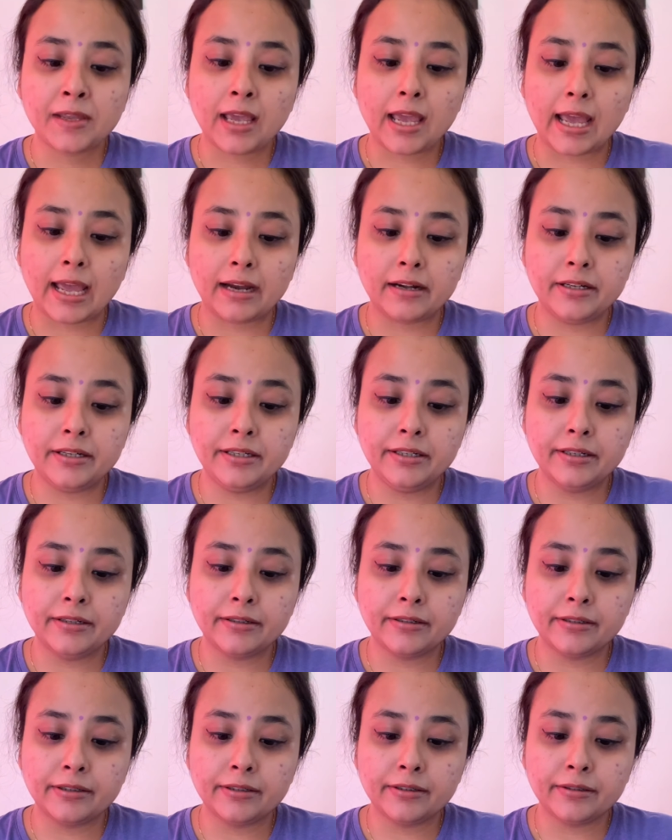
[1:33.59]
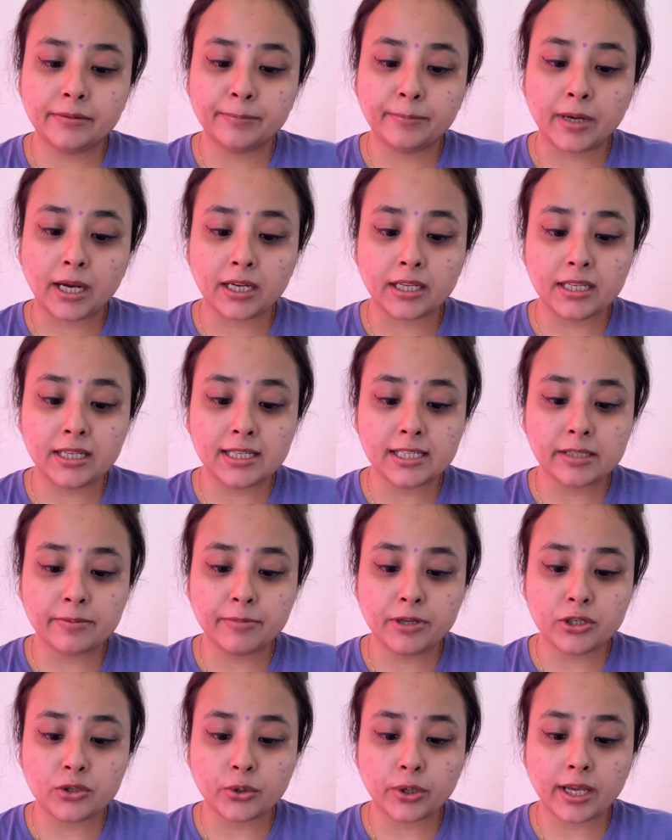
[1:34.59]
एंड uh, बाकी
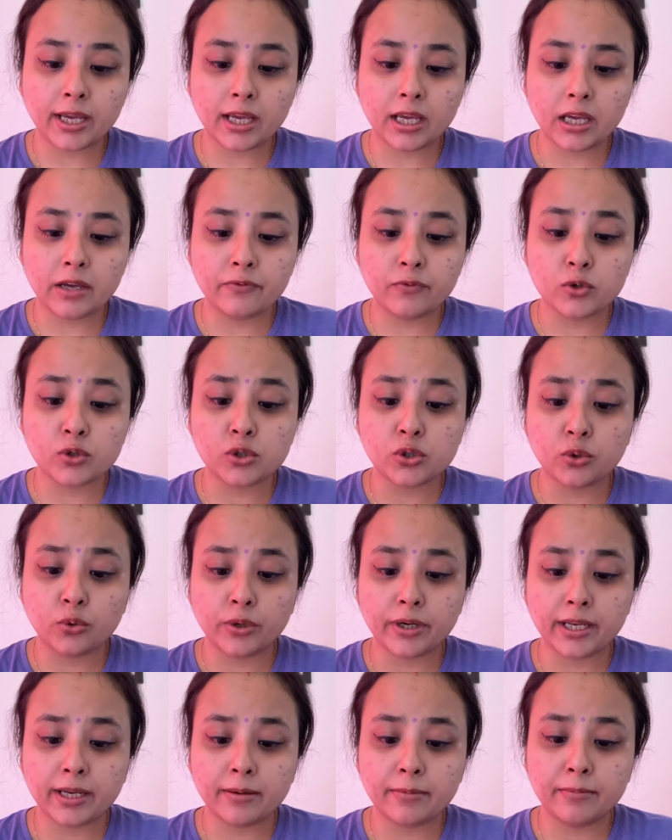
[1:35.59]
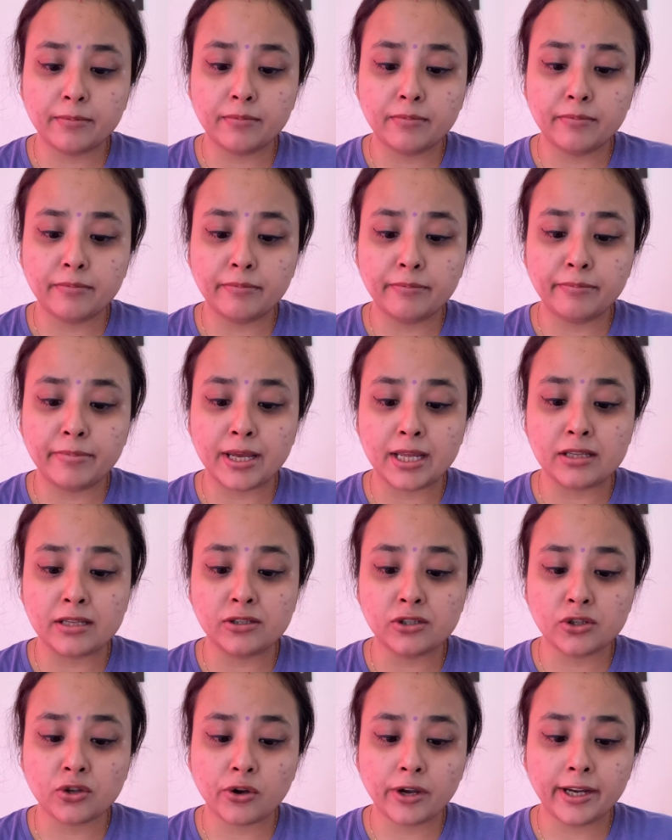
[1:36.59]
इसमें जो है वो सोडियम
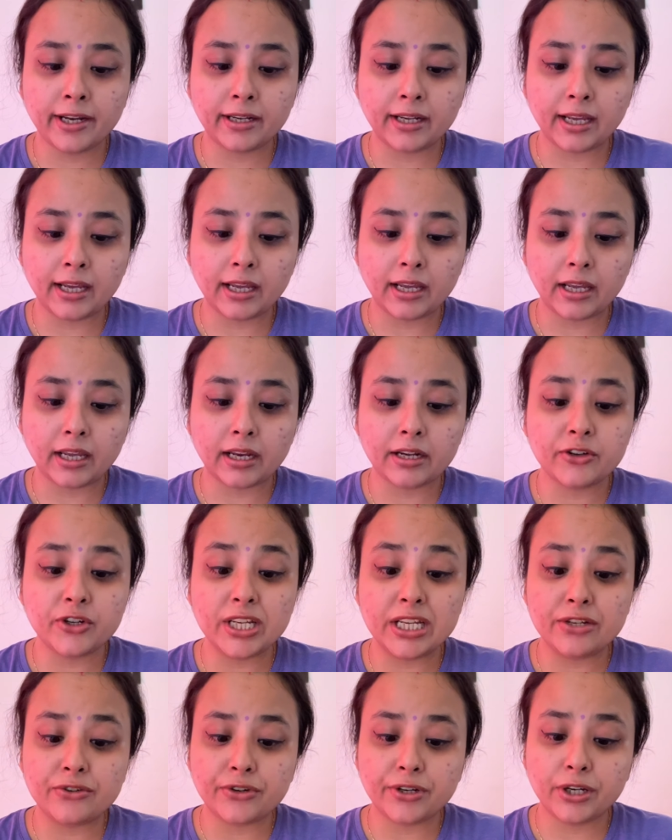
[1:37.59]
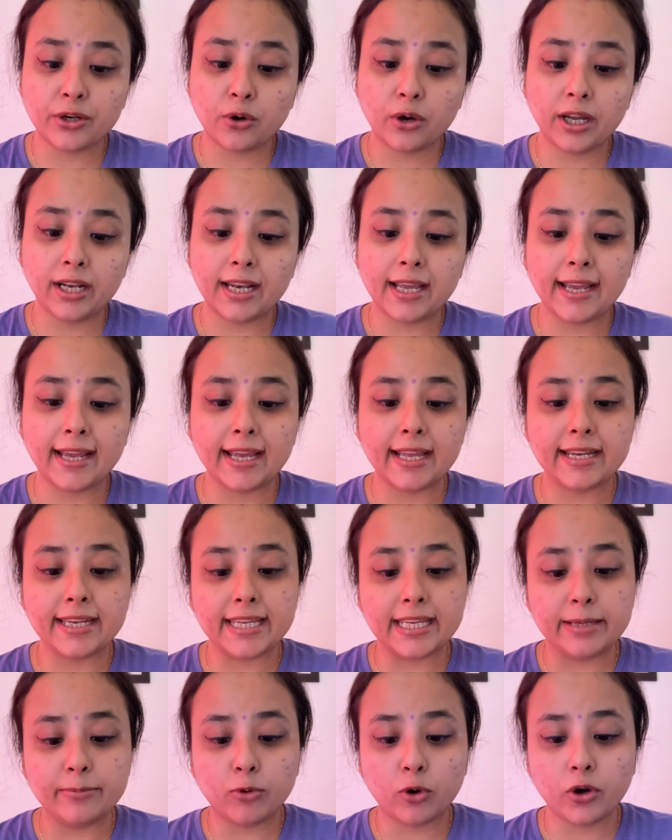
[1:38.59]
बेंजोइट है टी ट्री ऑयल है
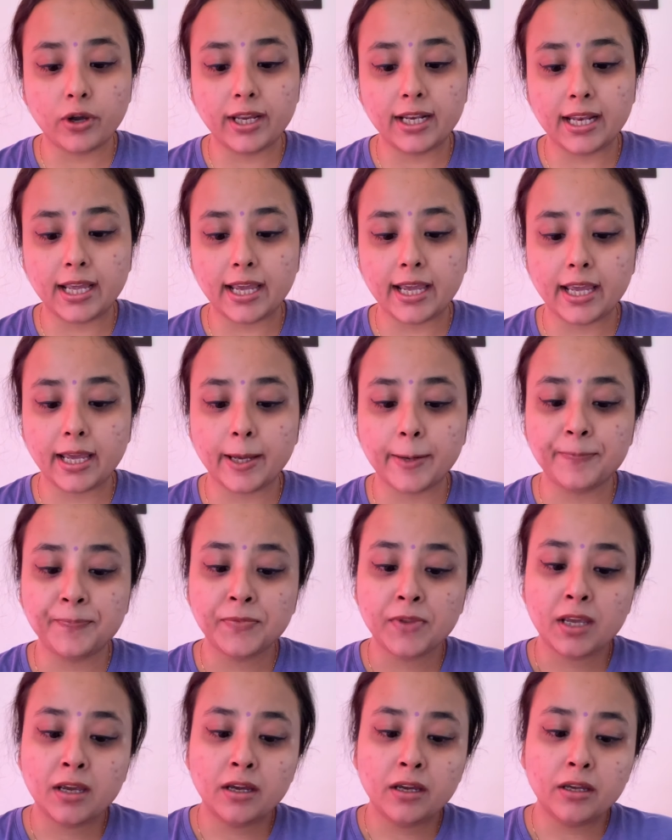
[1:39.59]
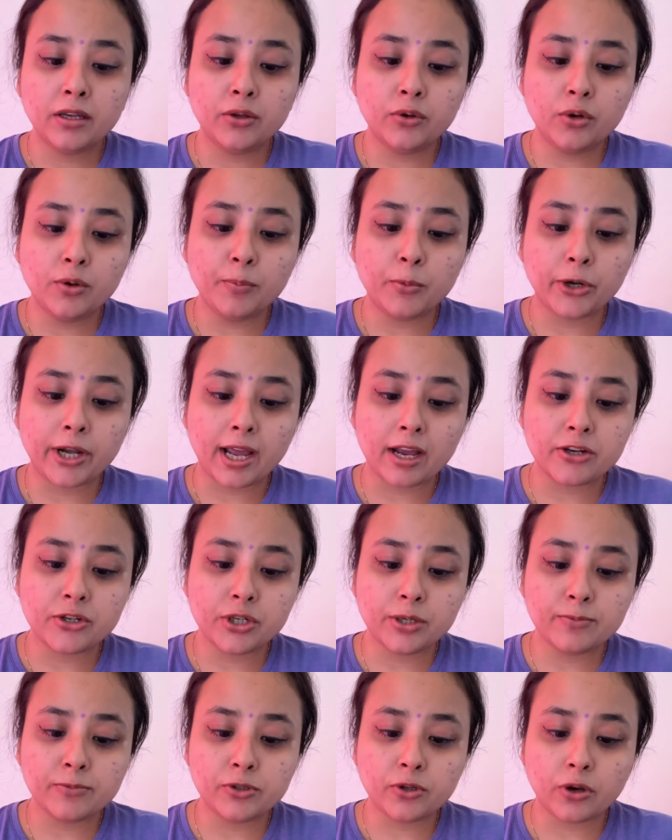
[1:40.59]
नीम ऑयल है यू नो
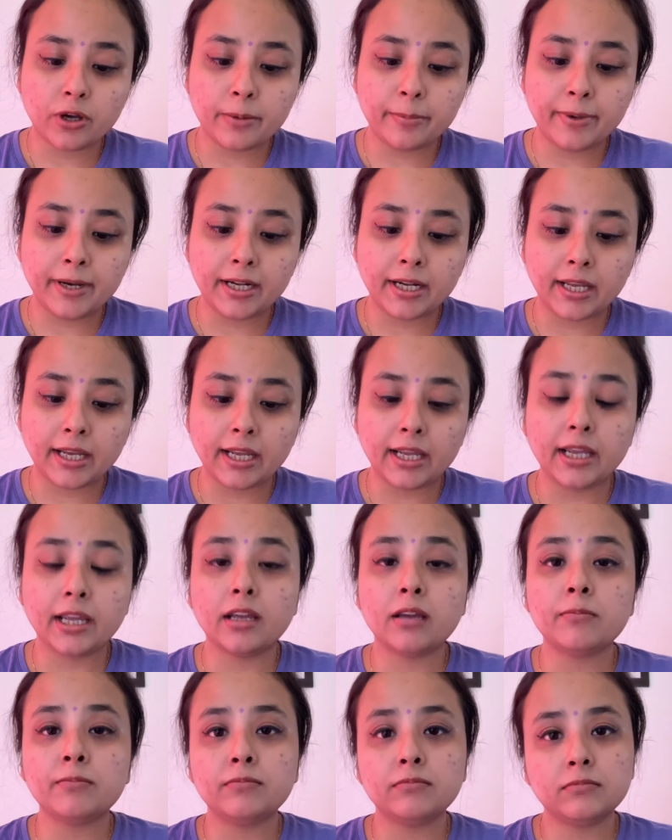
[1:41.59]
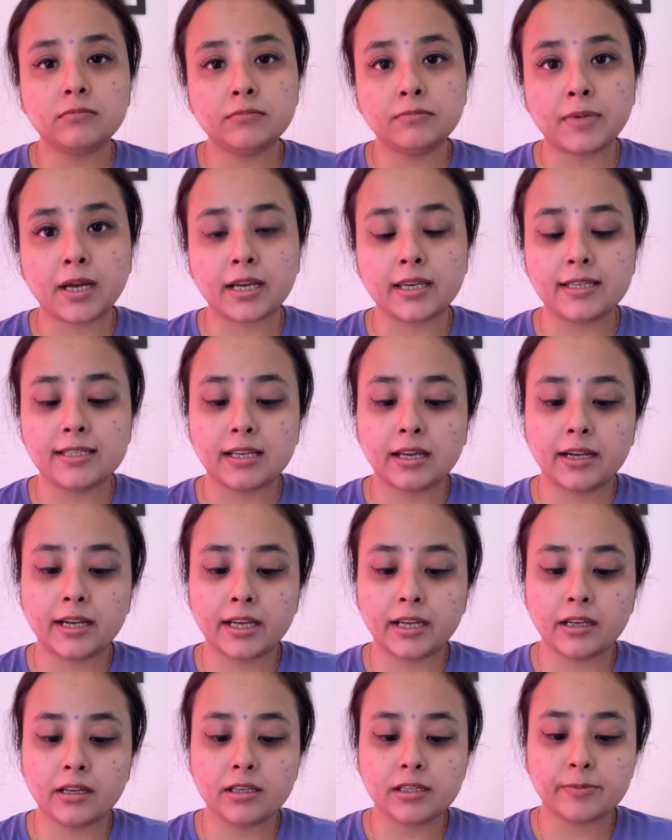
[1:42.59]
पोटाशियम सॉर्बेट है बाकी
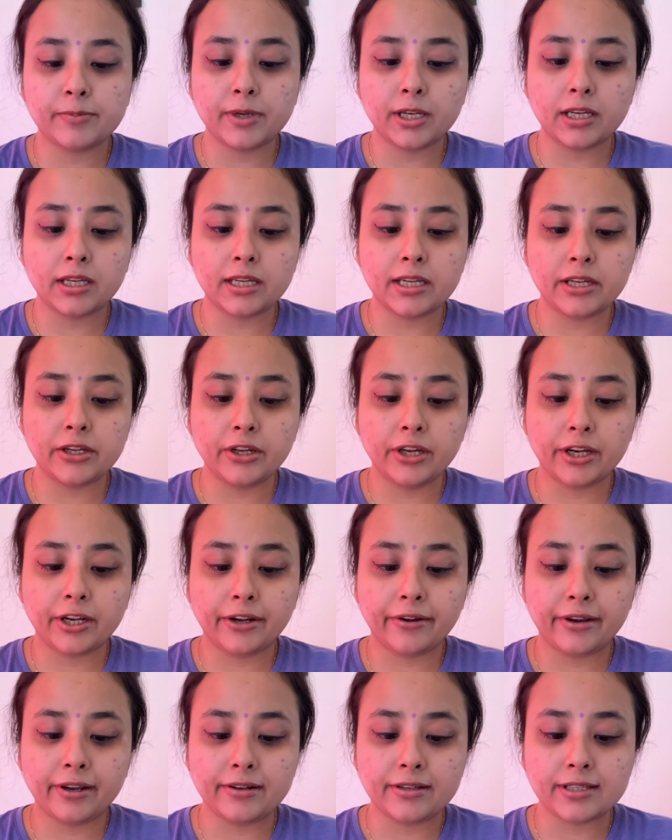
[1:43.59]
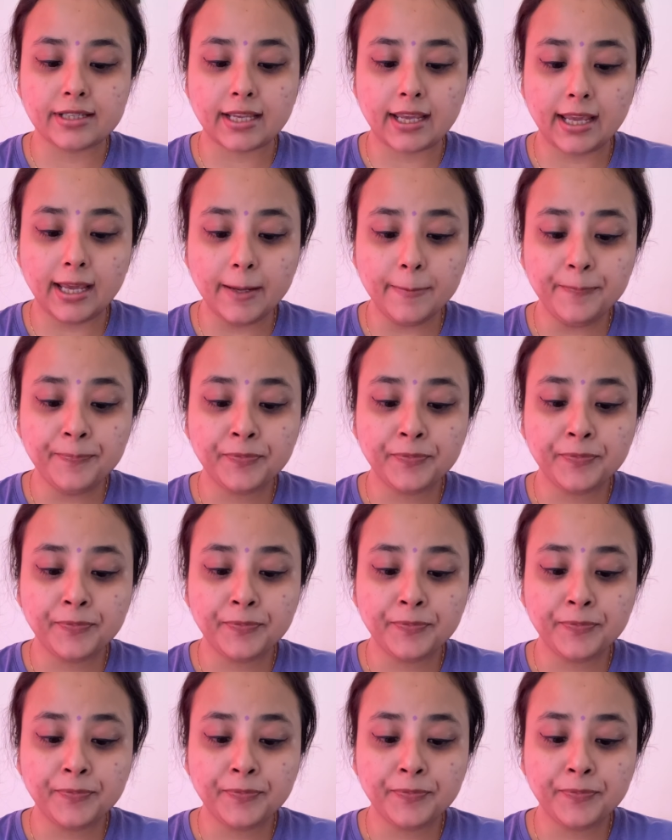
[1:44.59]
सारे इसमें ये इंग्रेडिएंट्स हैं